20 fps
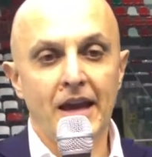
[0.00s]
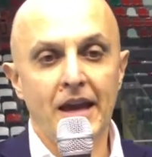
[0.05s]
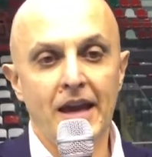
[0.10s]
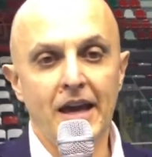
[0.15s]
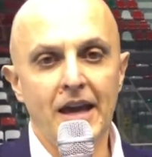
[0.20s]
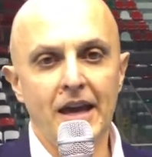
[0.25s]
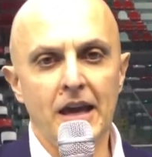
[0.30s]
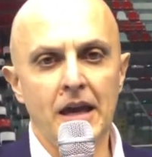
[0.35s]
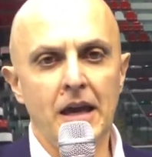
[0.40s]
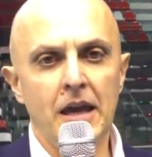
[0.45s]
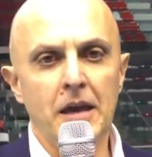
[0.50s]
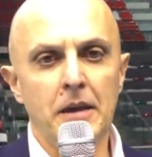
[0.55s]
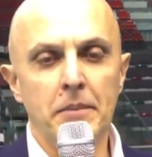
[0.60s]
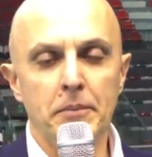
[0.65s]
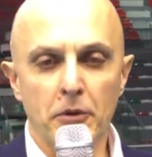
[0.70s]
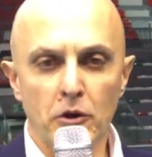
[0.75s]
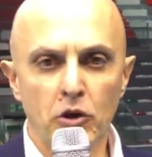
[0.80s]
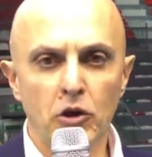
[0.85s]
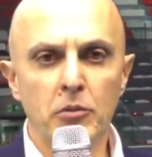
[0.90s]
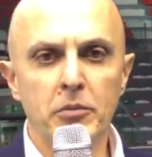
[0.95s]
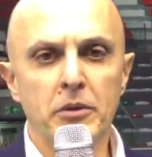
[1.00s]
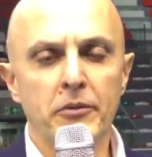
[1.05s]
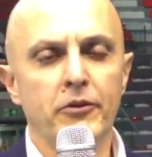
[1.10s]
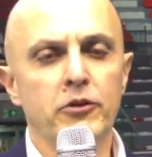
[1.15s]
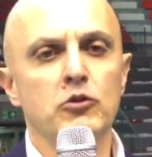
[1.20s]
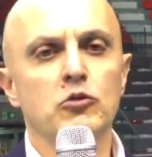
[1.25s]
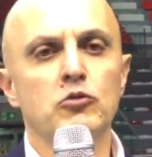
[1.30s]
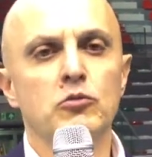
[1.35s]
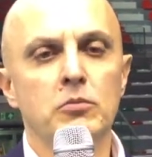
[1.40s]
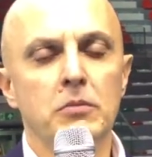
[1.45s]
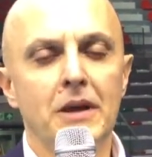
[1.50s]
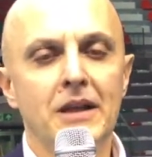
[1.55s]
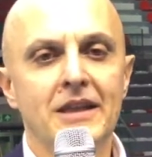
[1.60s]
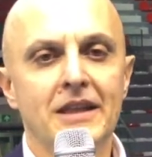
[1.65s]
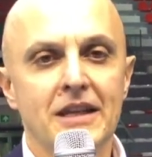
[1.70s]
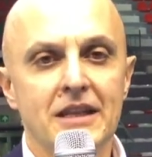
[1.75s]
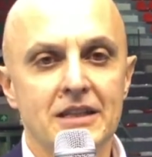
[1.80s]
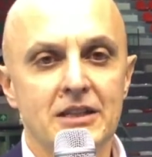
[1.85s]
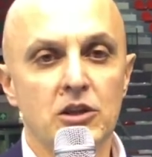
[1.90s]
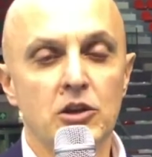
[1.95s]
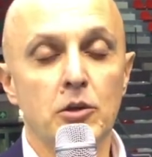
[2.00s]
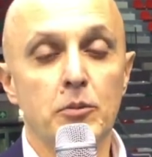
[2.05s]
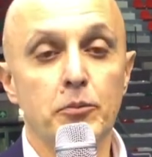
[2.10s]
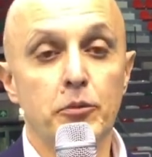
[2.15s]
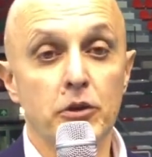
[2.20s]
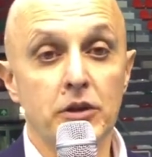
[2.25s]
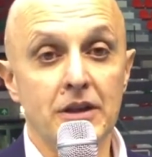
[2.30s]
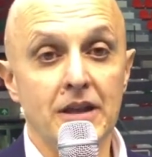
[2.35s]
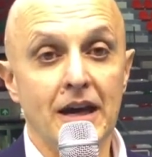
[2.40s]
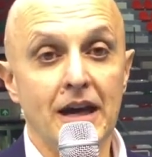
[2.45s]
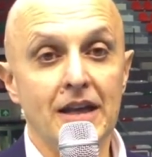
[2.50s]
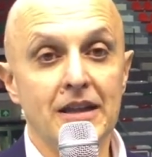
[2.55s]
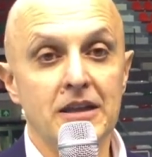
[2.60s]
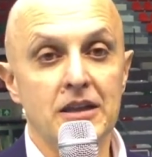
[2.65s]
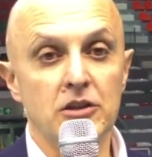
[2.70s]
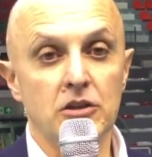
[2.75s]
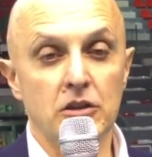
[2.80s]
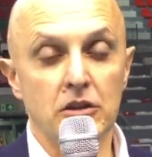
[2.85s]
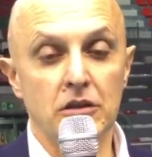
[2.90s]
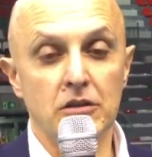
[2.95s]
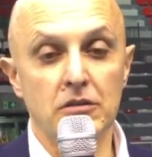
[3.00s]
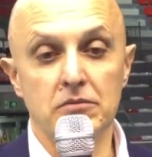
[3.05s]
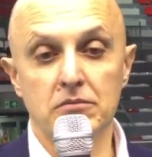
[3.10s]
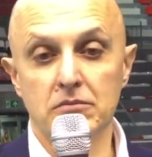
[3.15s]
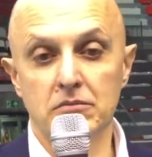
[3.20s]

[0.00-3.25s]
eh, però abbiamo fatto un bel 3-0 importante